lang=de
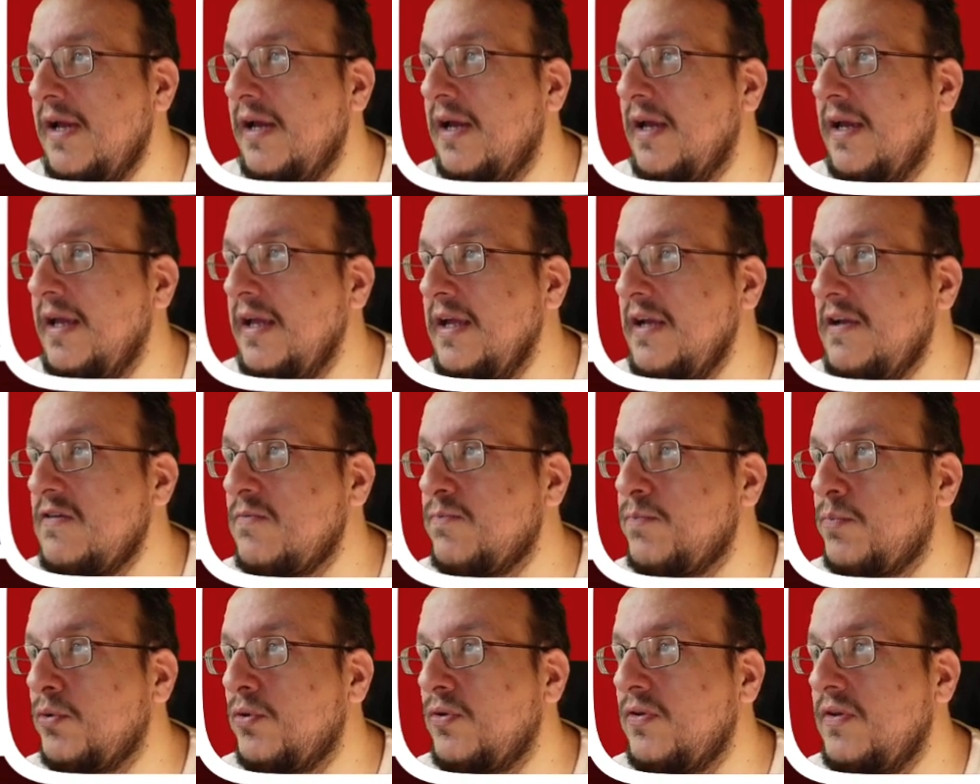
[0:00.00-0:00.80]
äh,
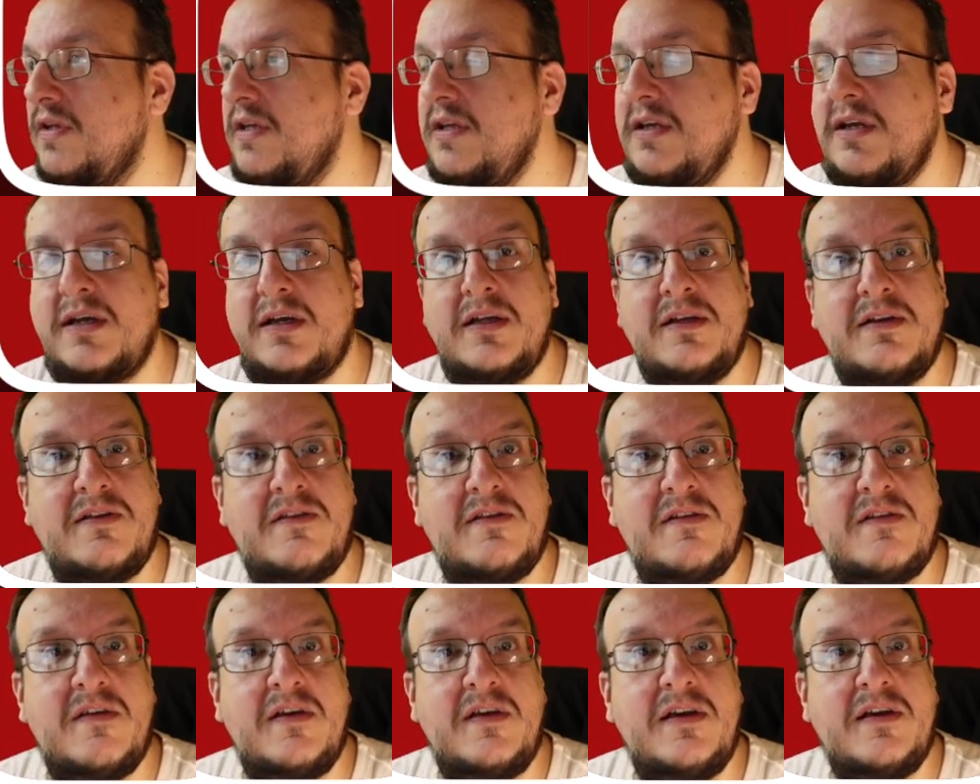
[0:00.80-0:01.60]
exportiere
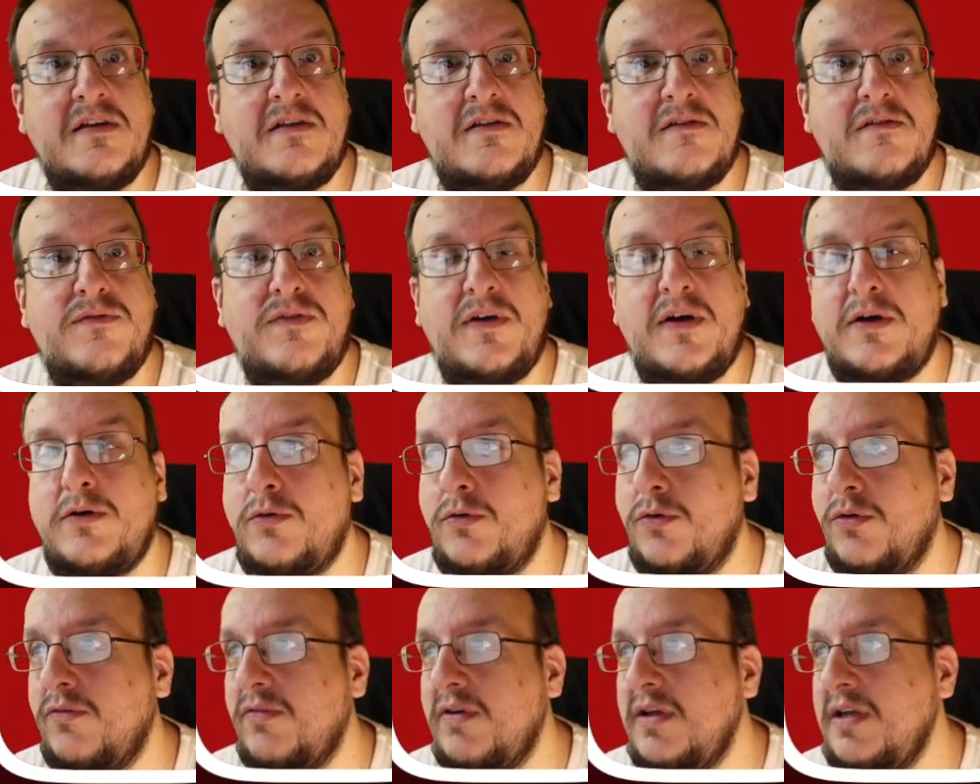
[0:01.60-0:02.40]
CSV
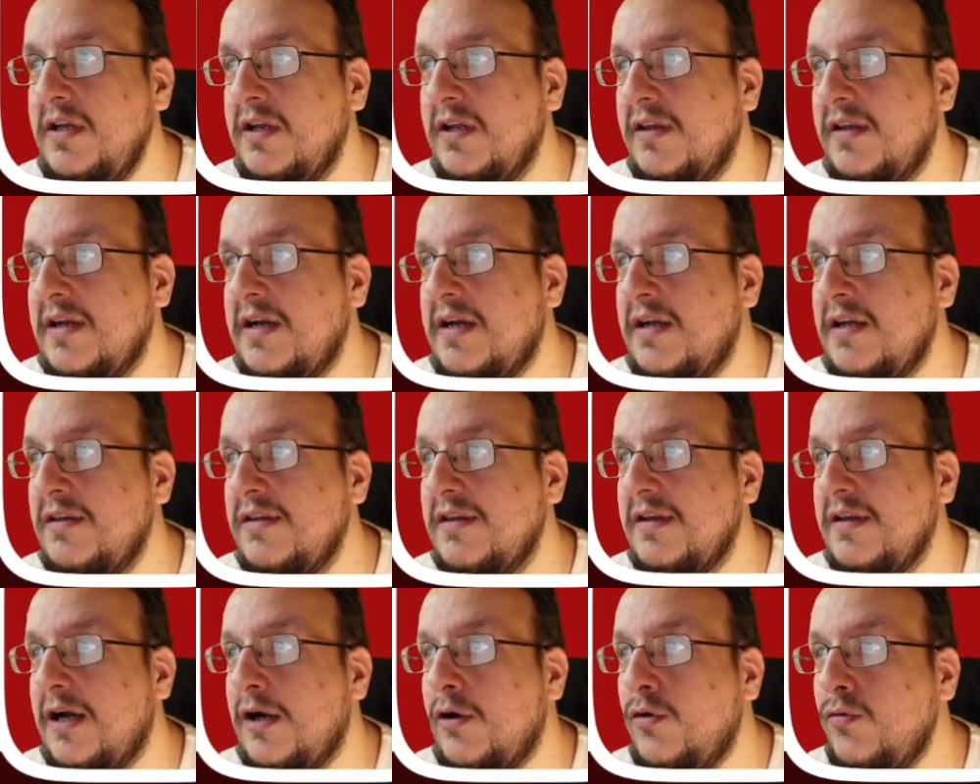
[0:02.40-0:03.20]
und wenn ihr da
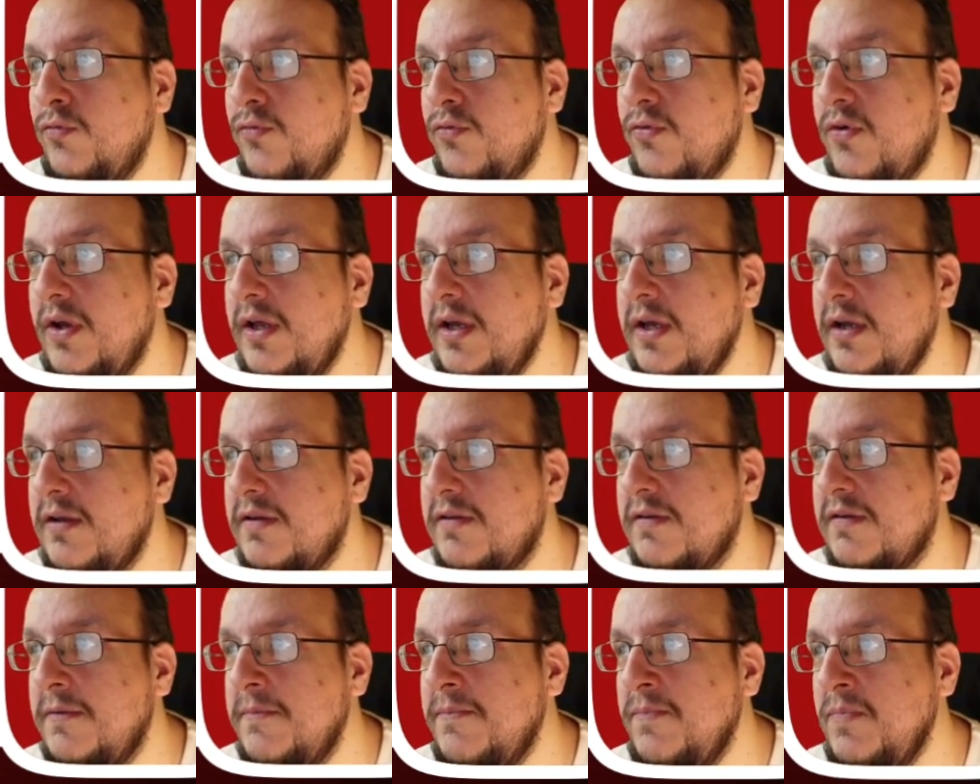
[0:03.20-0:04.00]

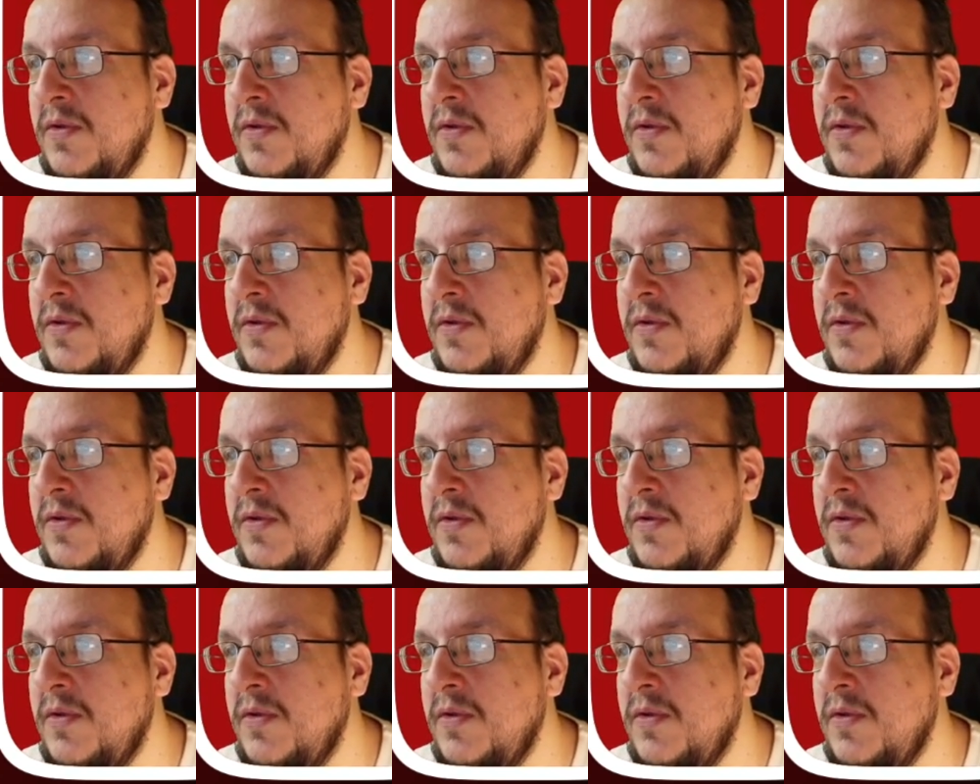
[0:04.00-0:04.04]
draufklickt,